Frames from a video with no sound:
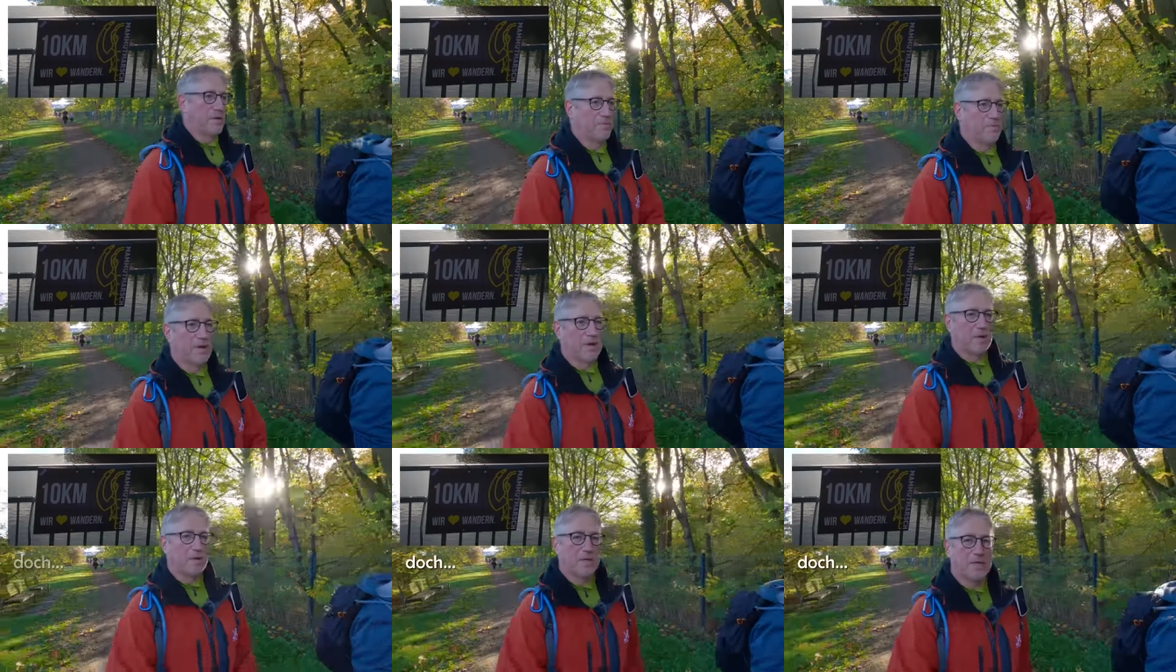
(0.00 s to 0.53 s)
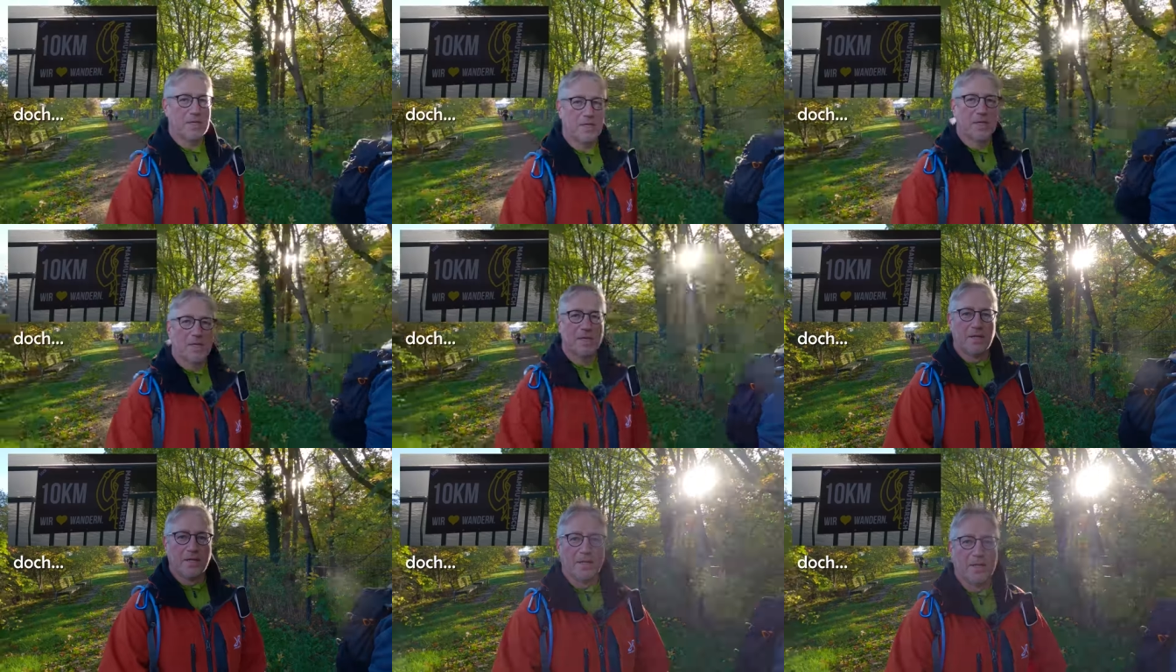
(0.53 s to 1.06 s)
War noch nicht.
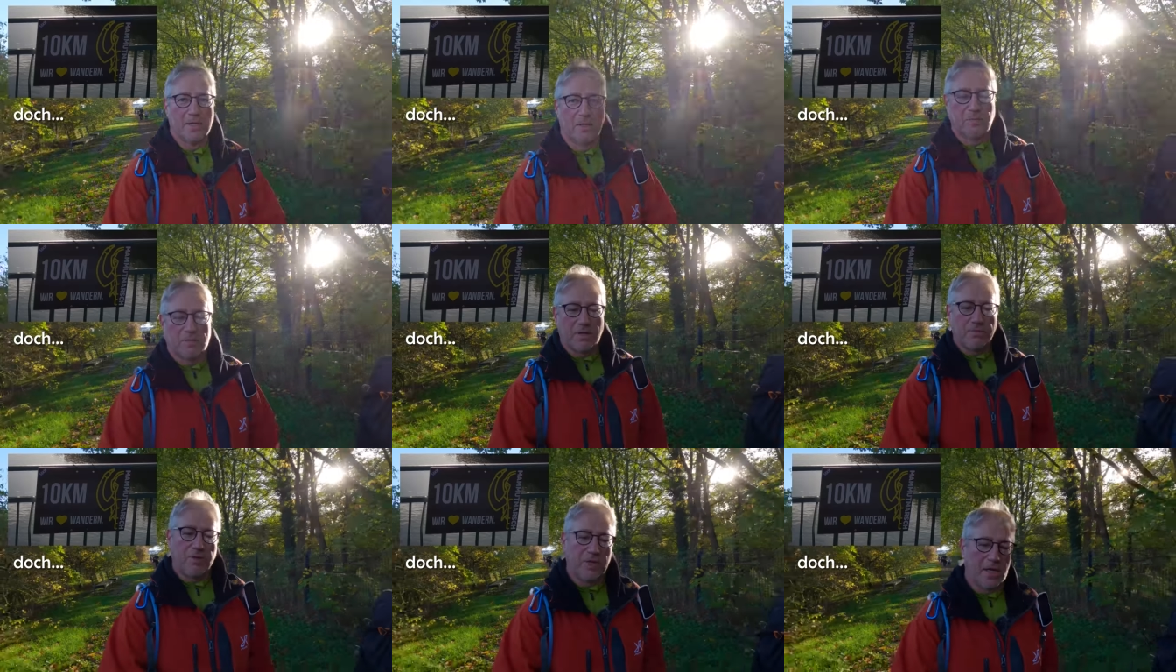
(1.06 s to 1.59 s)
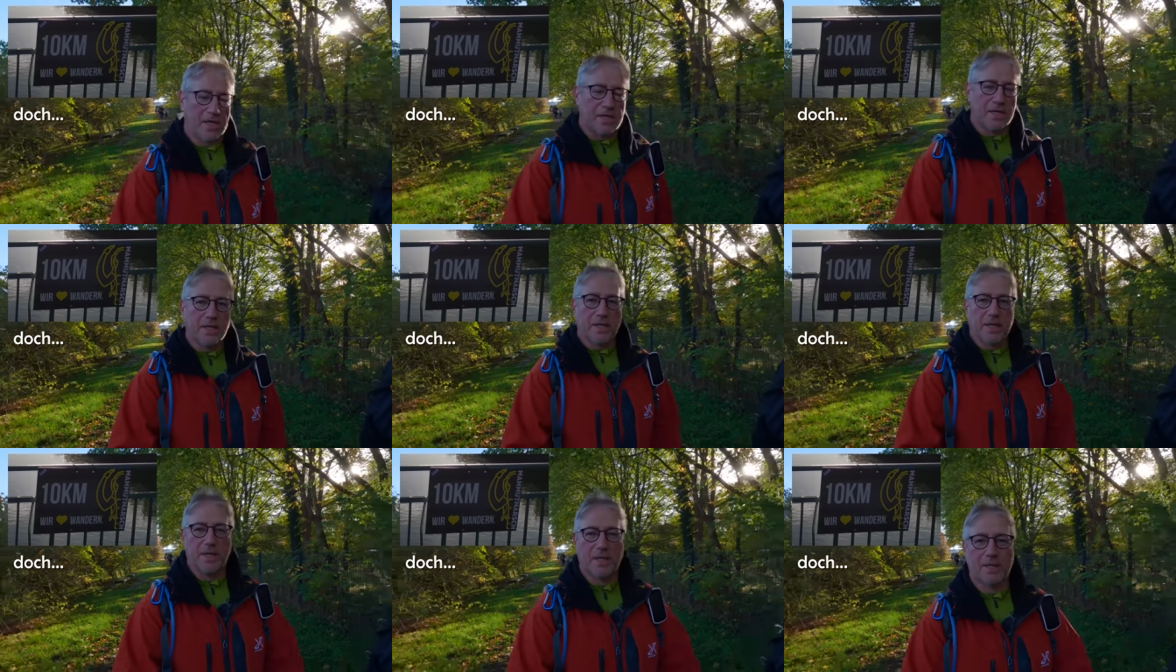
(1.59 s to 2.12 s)
Und da wir ja
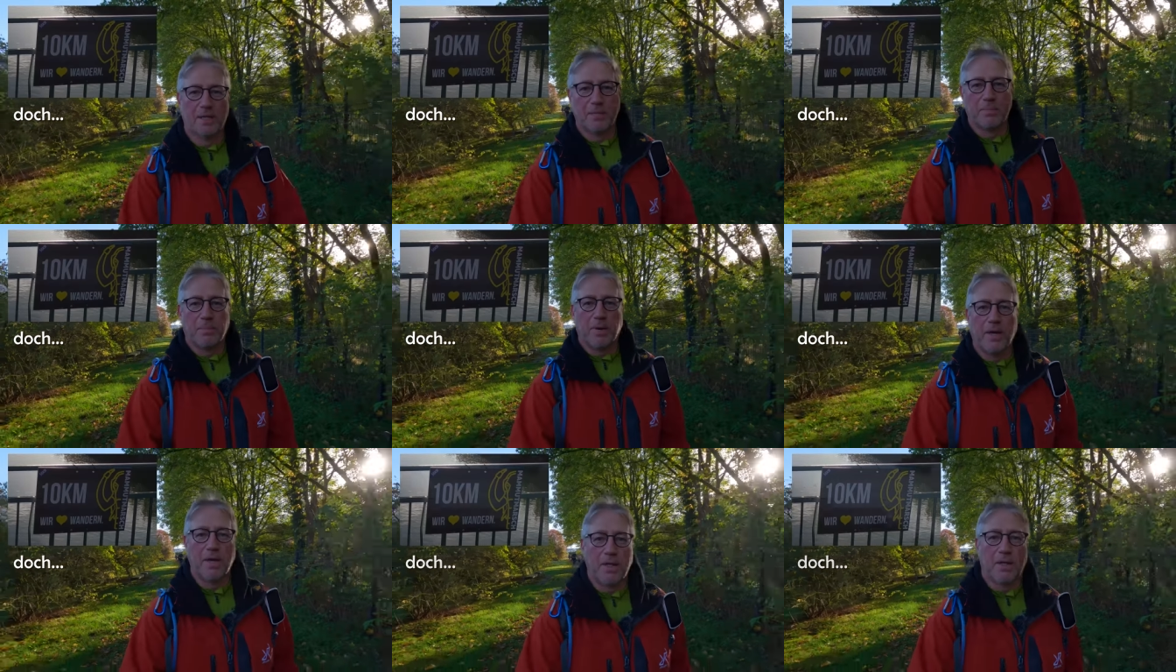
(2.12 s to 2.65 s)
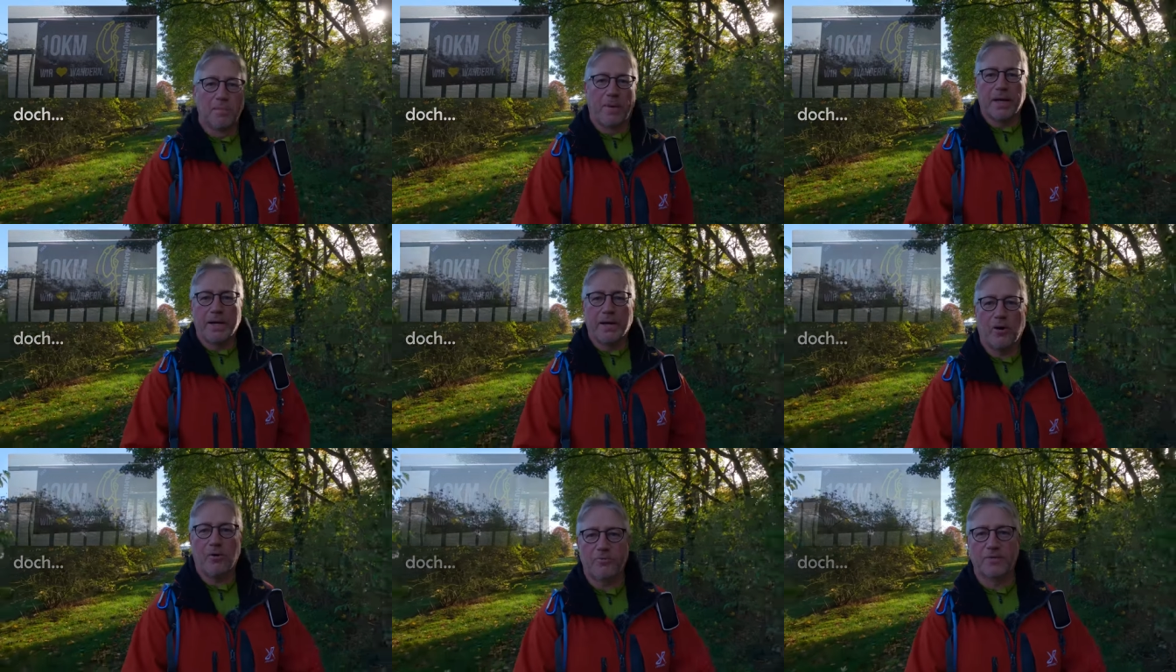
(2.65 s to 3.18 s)
hier
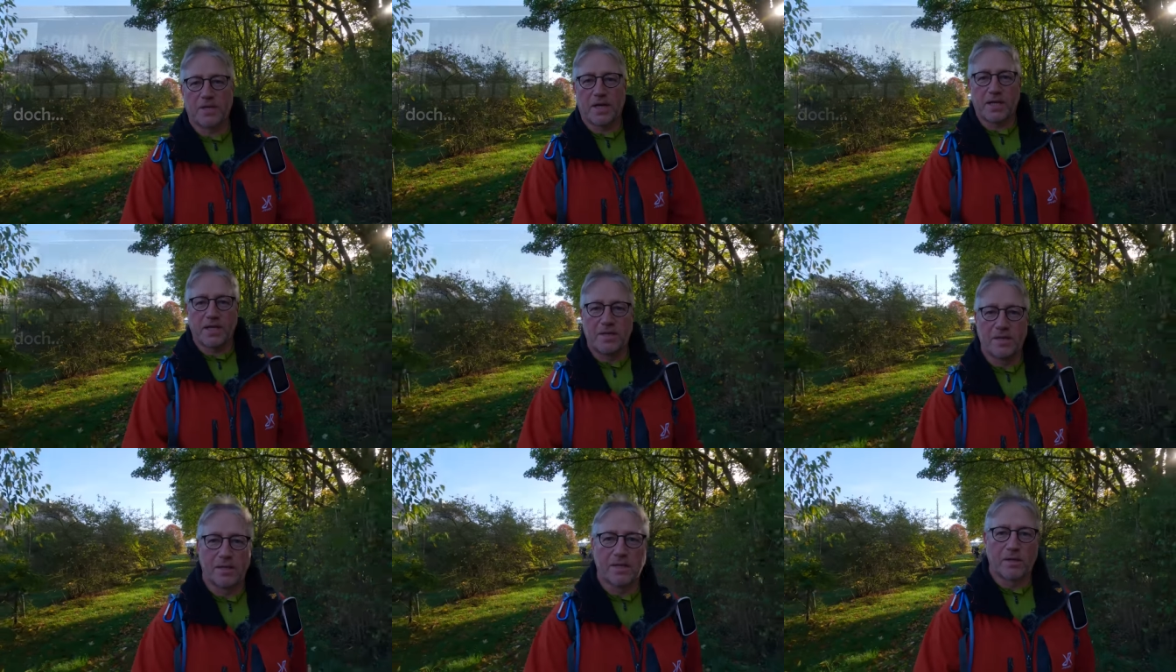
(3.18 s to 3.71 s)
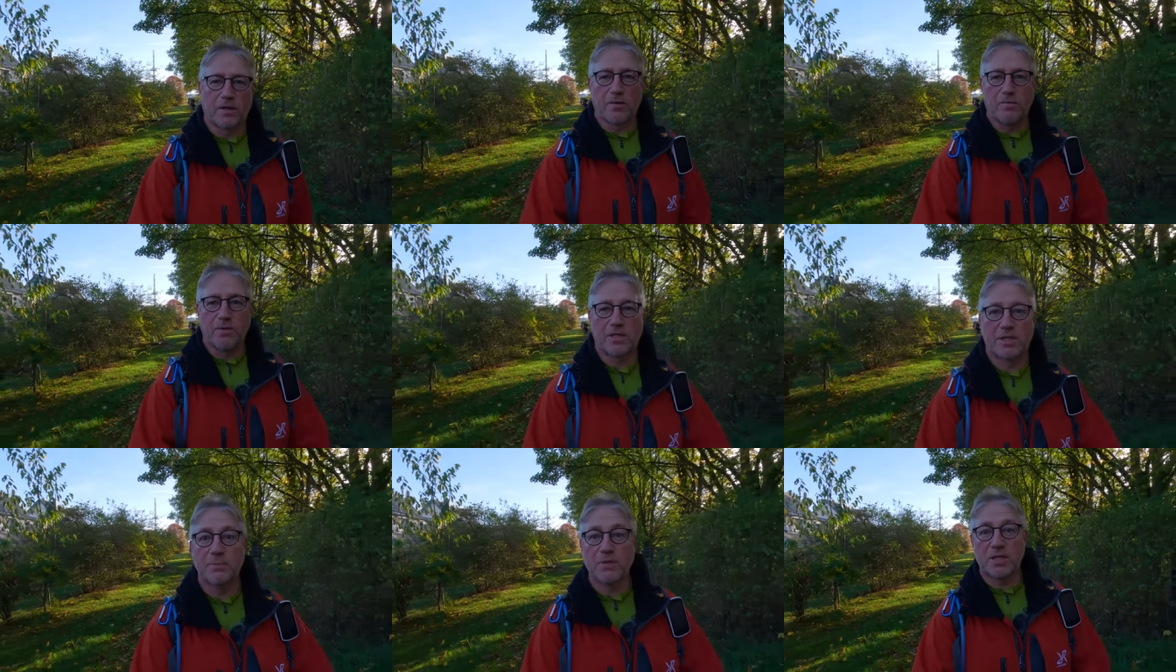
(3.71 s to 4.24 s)
beide aufzeichnen, können
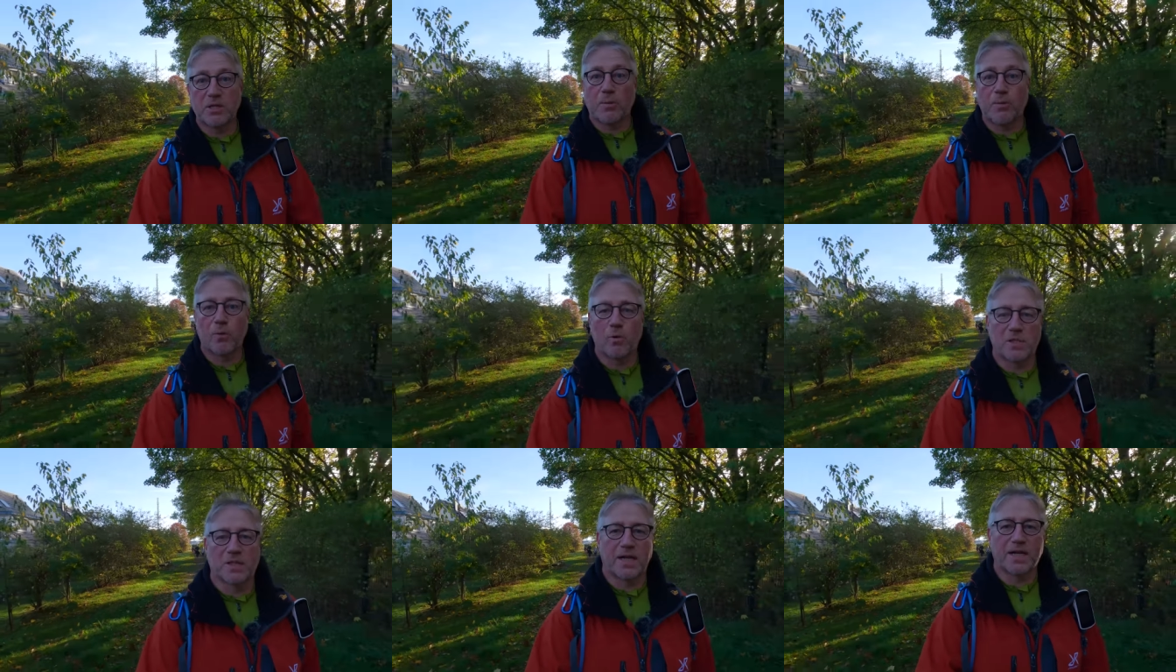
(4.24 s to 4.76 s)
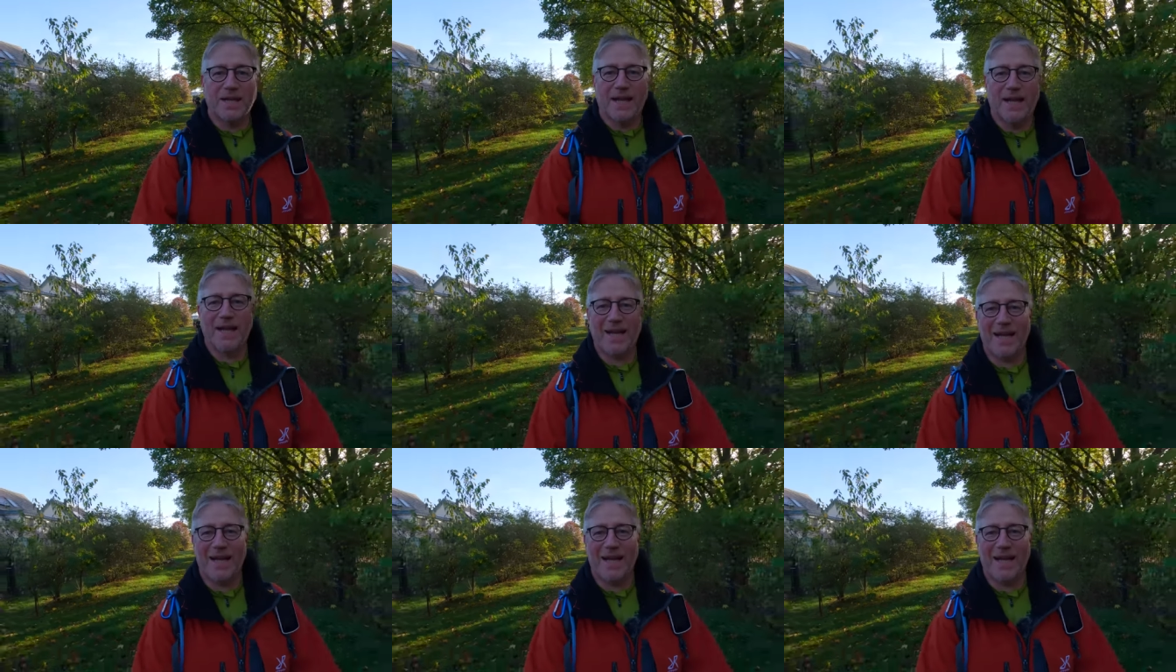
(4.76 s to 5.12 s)
wir ziemlich genau beurteilen,